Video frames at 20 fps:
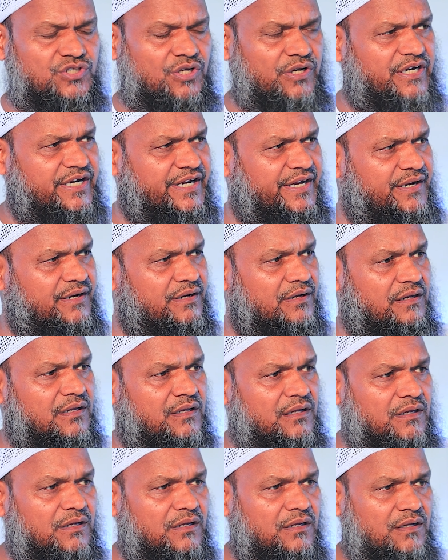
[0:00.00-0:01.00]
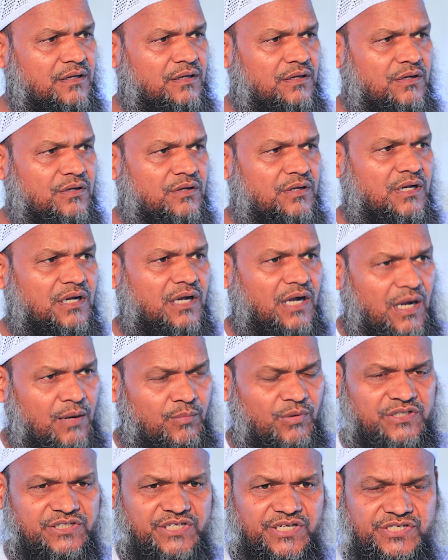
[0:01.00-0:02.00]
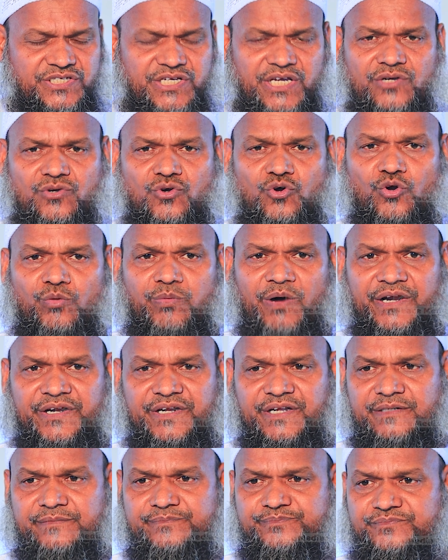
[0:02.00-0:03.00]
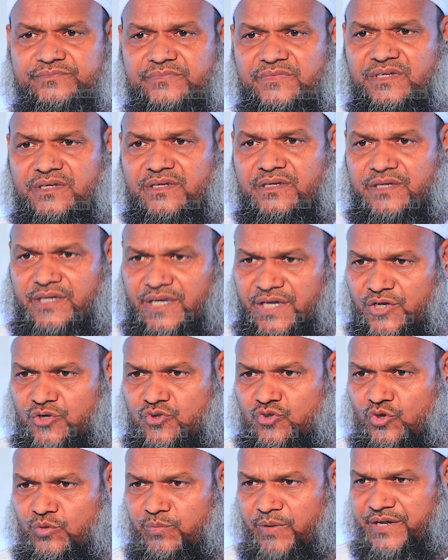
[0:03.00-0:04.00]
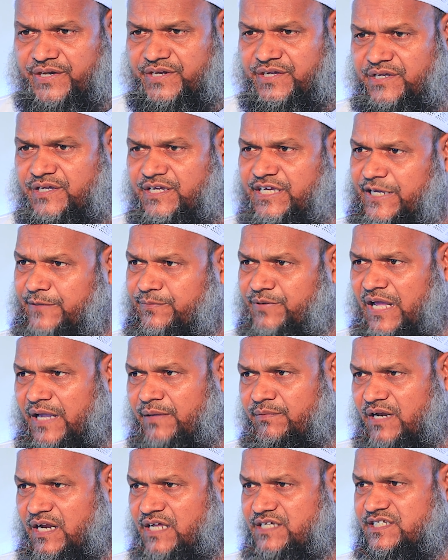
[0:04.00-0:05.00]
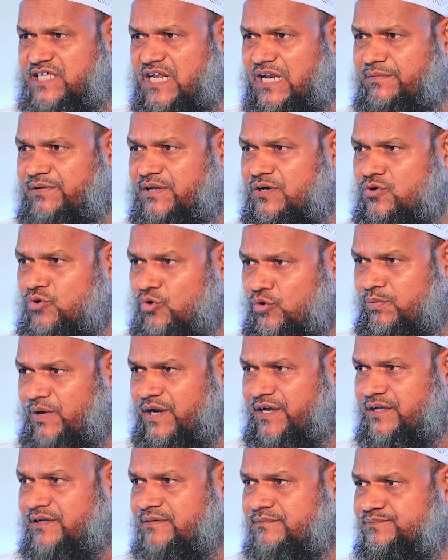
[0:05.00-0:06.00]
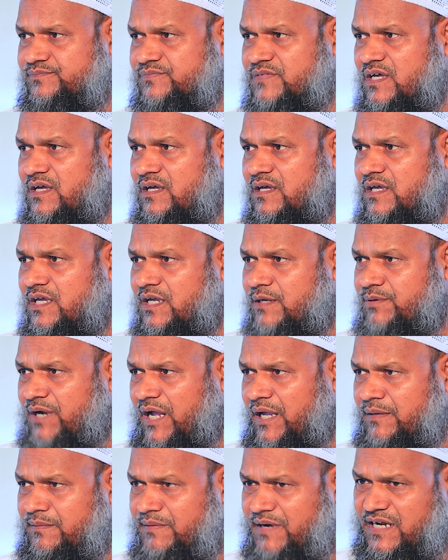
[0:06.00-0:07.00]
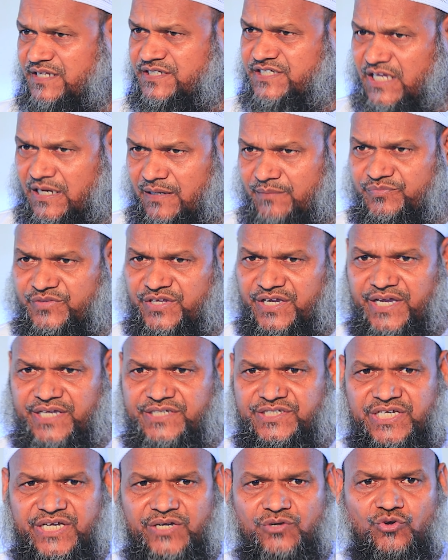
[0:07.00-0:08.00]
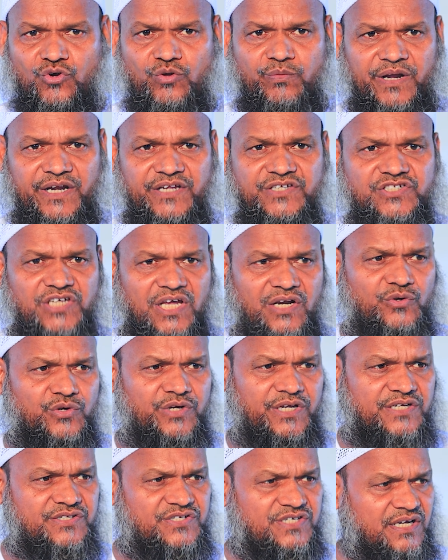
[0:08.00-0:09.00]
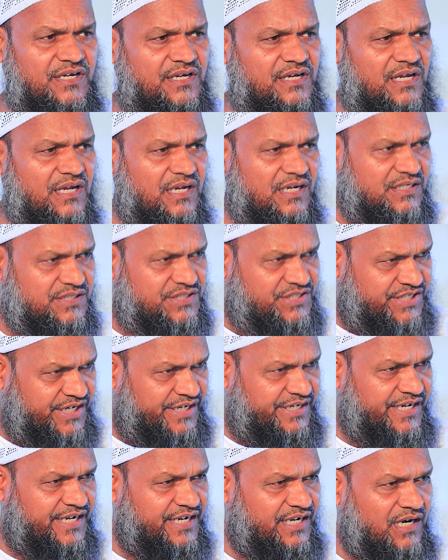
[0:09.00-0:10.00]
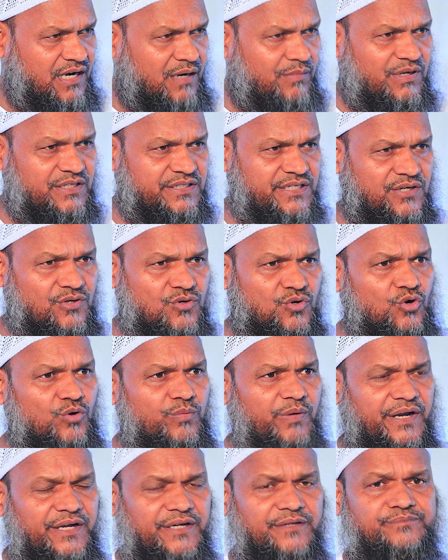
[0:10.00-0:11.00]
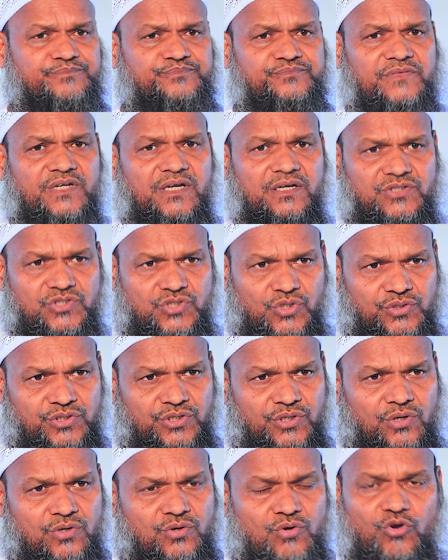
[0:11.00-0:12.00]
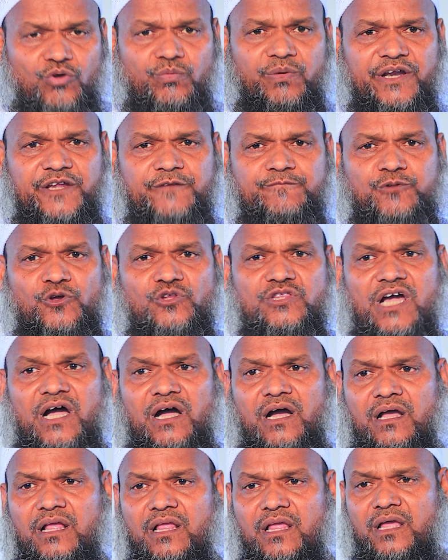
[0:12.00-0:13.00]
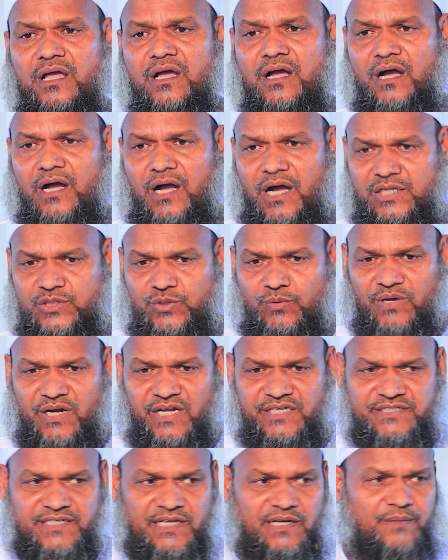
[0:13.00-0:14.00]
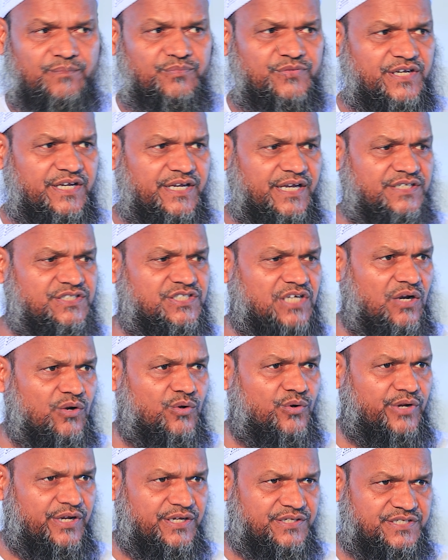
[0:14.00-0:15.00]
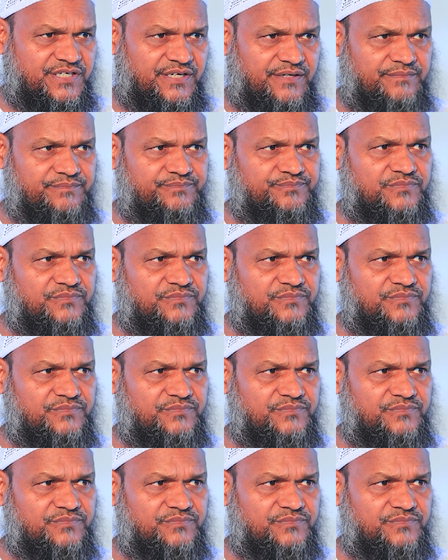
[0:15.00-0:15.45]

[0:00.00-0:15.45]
মুসল্লি আমাদের যে কুরবানি এই কুরবানি ইব্রাহিম আলাই সালামের কুরবানি ইব্রাহিম আলাই সালাম থেকে যে কুরবানি চালু হয়েছে সেটাই আমাদের কুরবানি যদিও কুরবানি প্রথা আদম আলাই সালাম থেকেই চালু রয়েছে